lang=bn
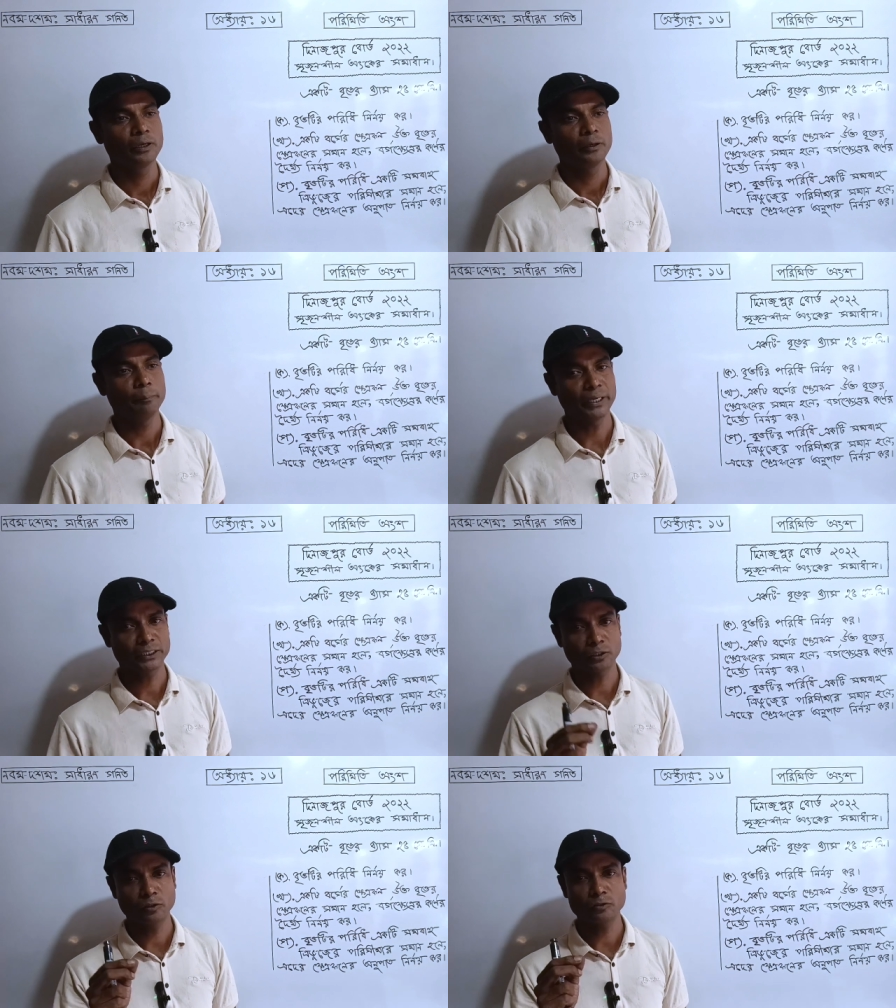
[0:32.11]
ব্যাসার্ধ
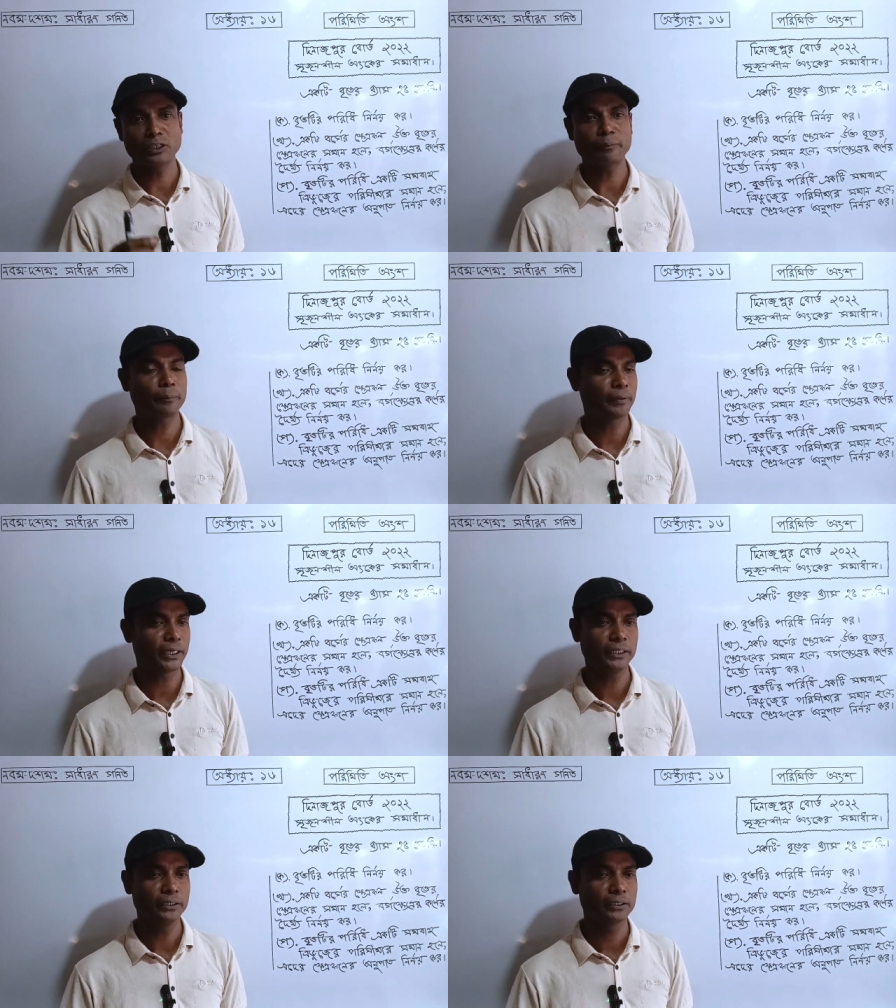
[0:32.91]
যদি আমরা পাই
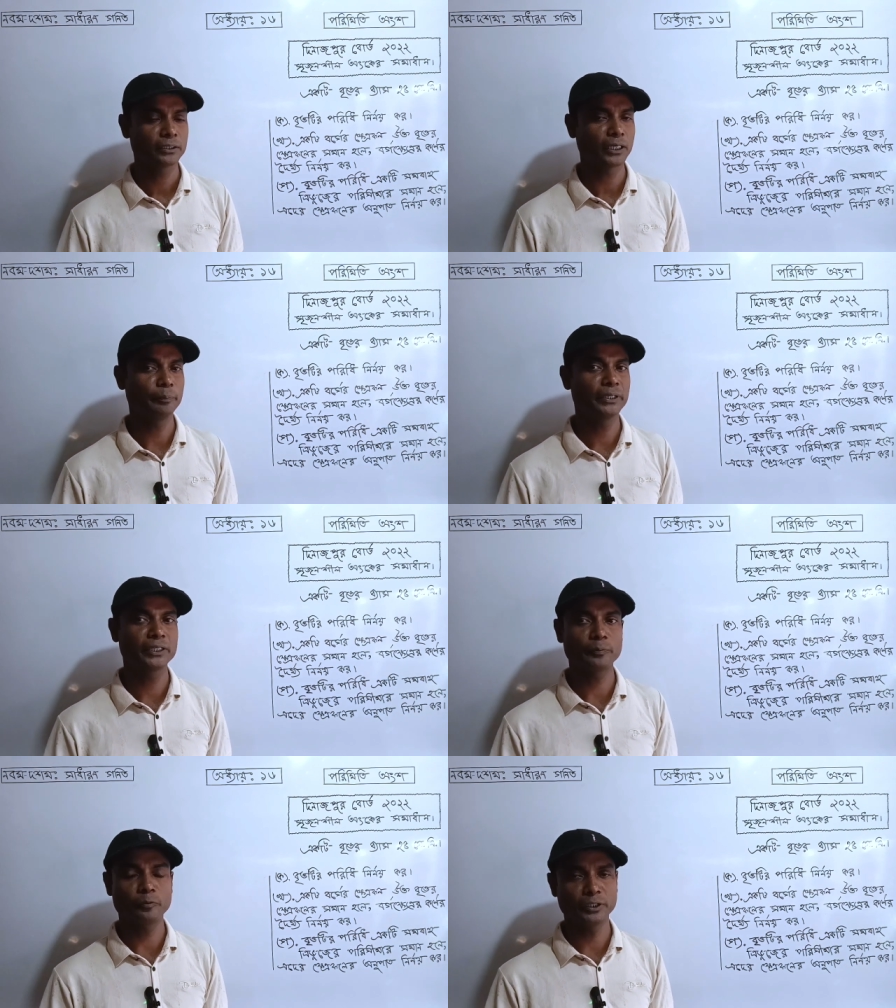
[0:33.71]
তাহলে বৃত্তের
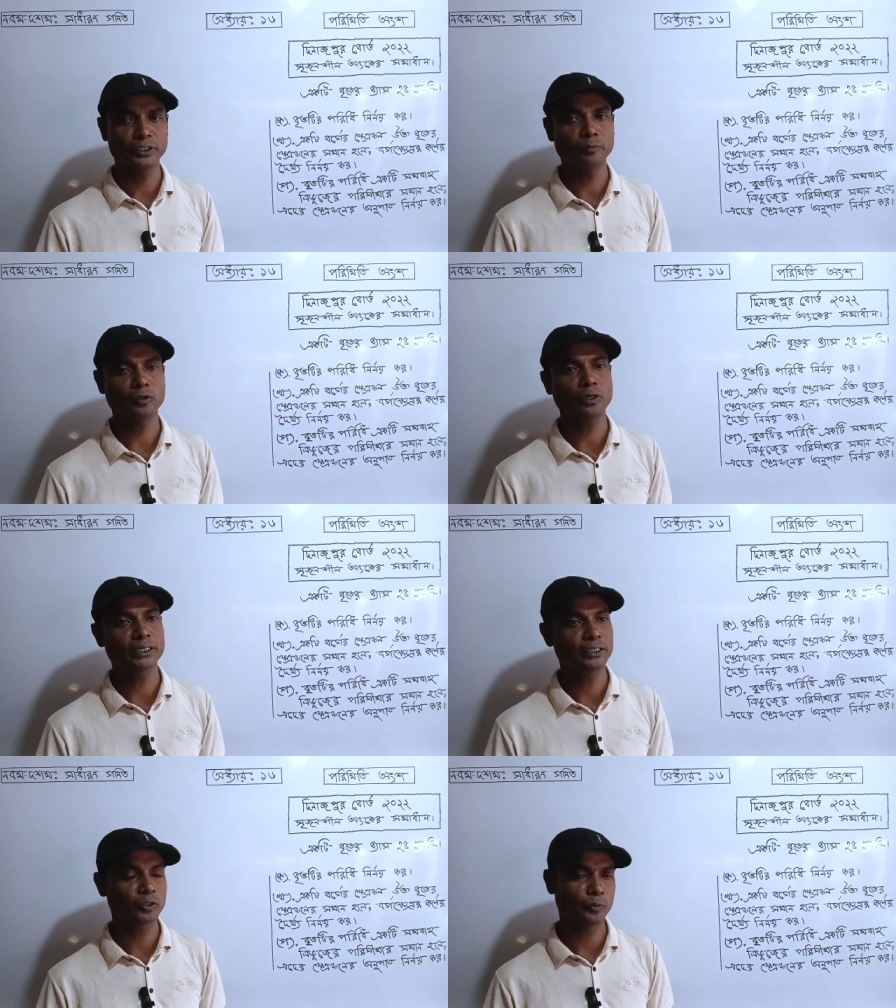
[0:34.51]
পরিধি বলো আর
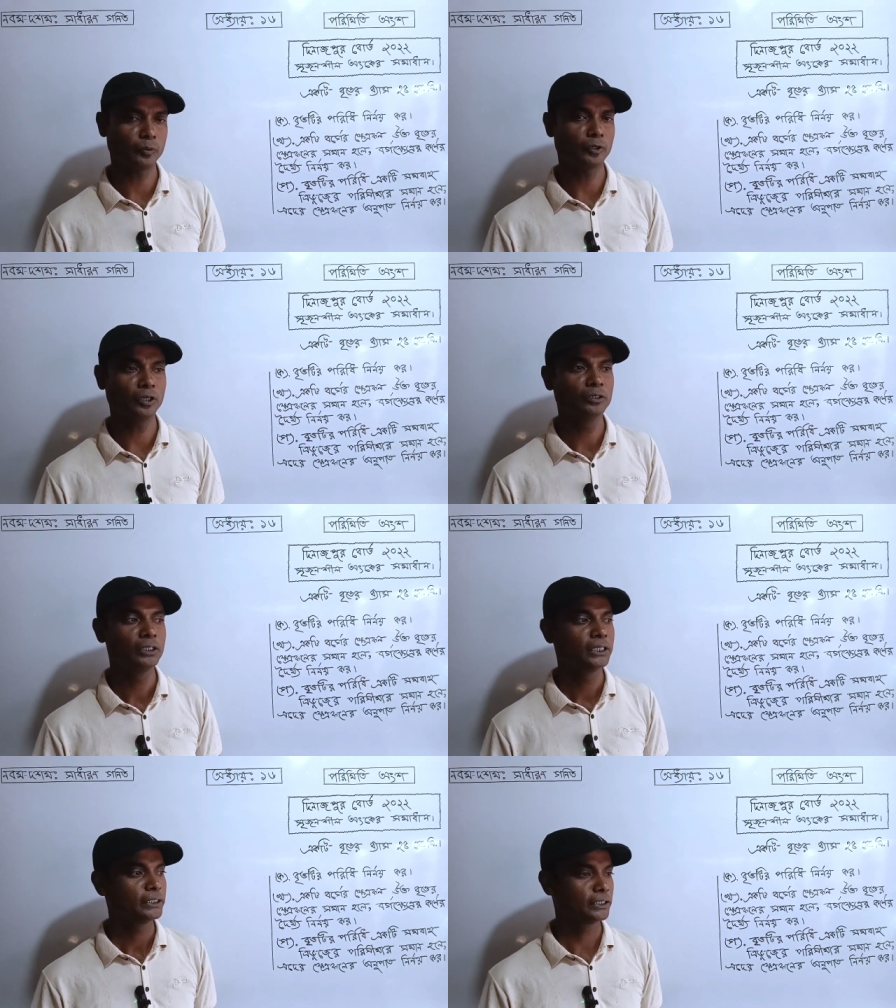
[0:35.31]
ক্ষেত্রফল বলো
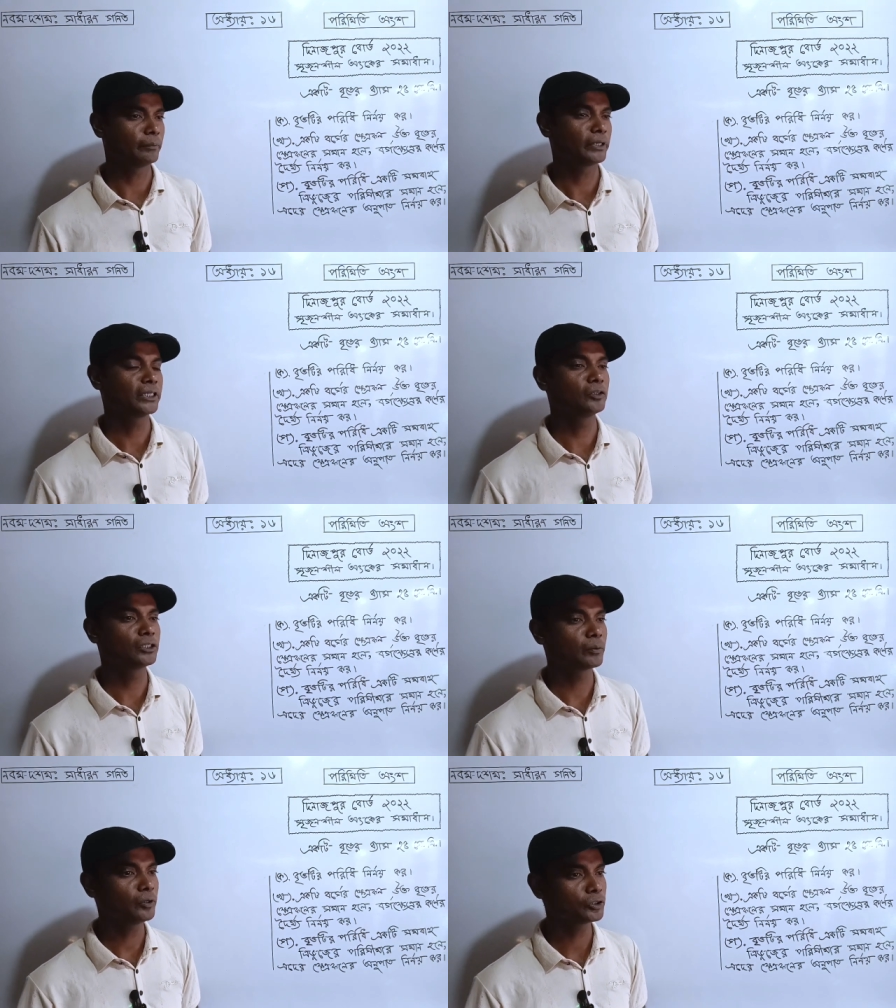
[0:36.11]
সেটা আমরা কি করতে
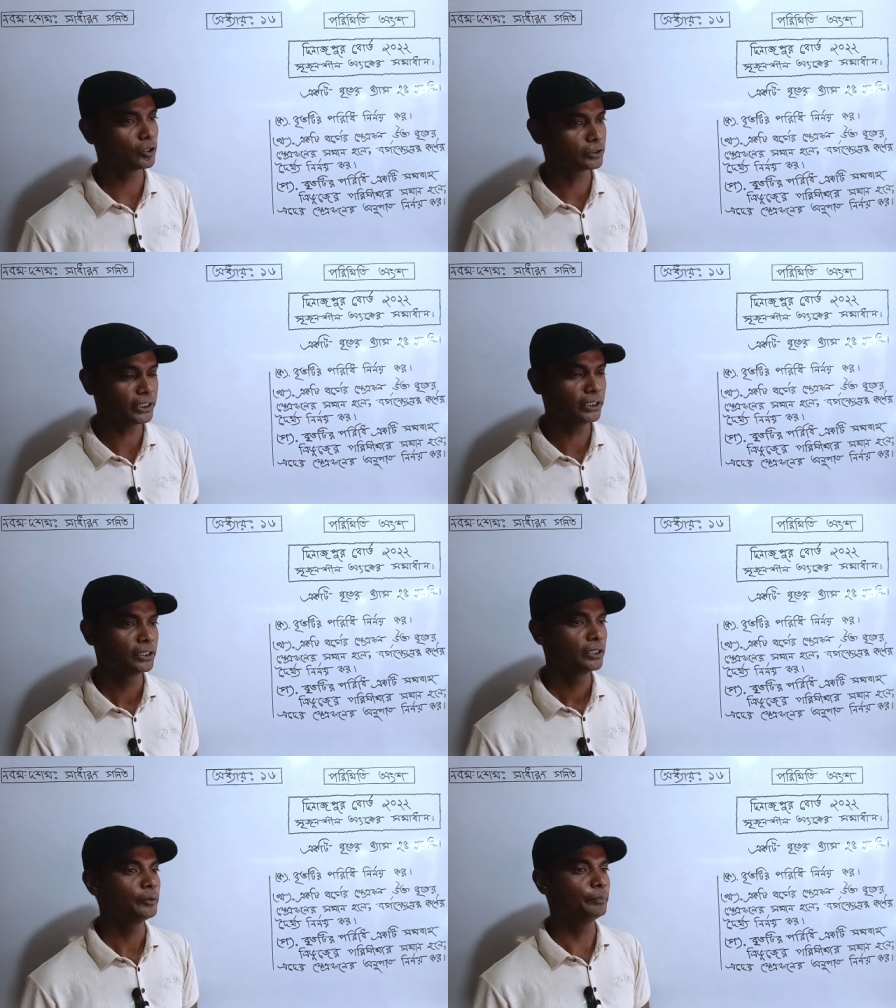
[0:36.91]
পারবো সহজেই
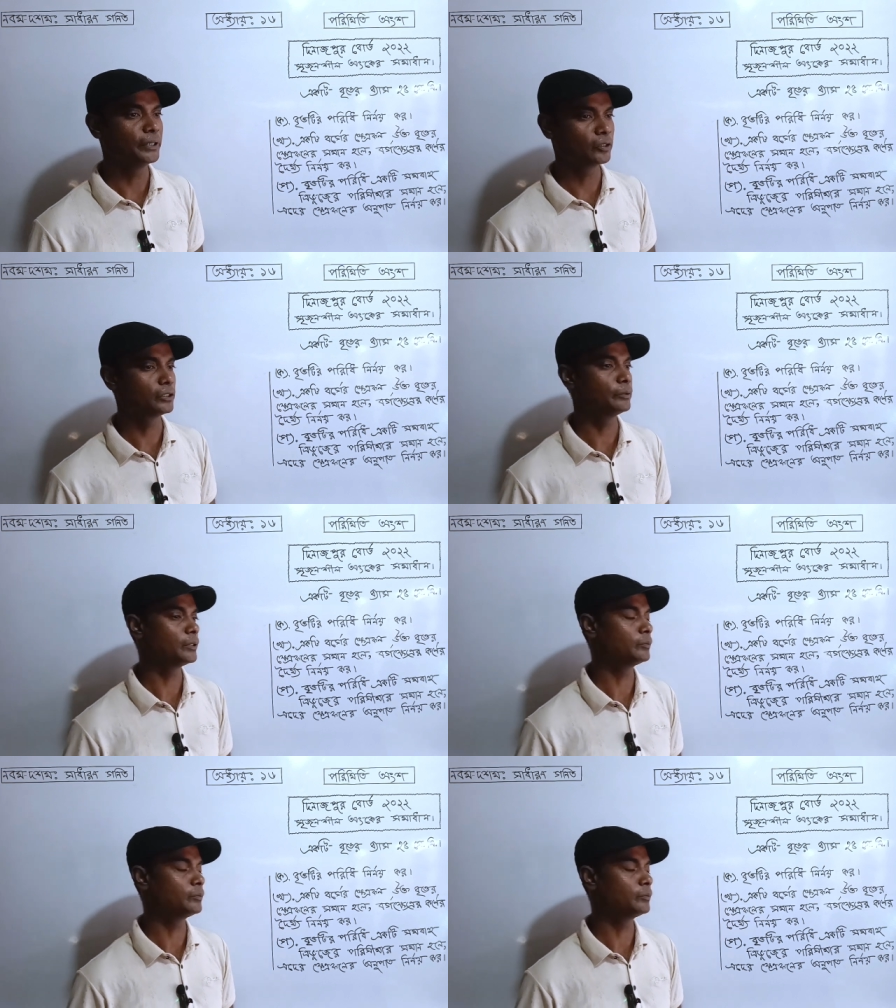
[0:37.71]
বের করতে পারবো